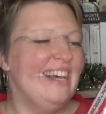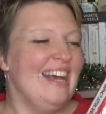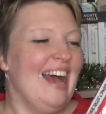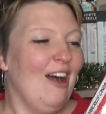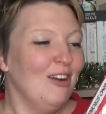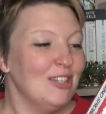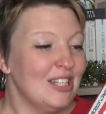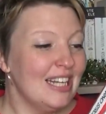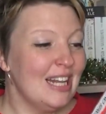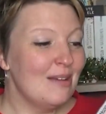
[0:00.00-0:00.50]
Es,
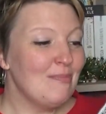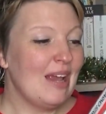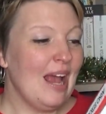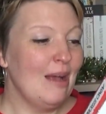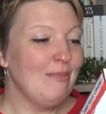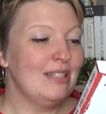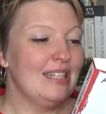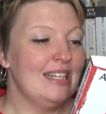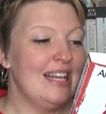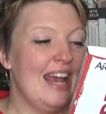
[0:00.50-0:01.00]
außerdem
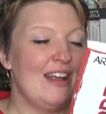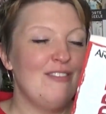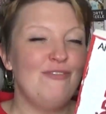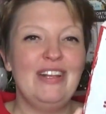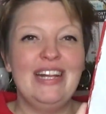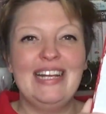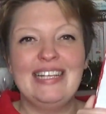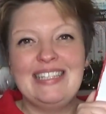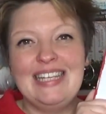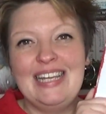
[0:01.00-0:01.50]
gab es hier ein
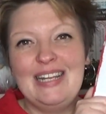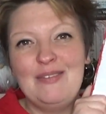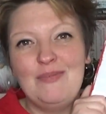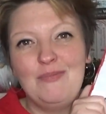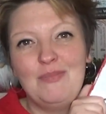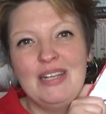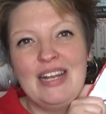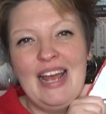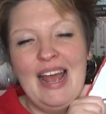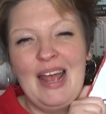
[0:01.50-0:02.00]
Wiedersehen
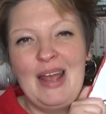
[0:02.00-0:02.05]
mit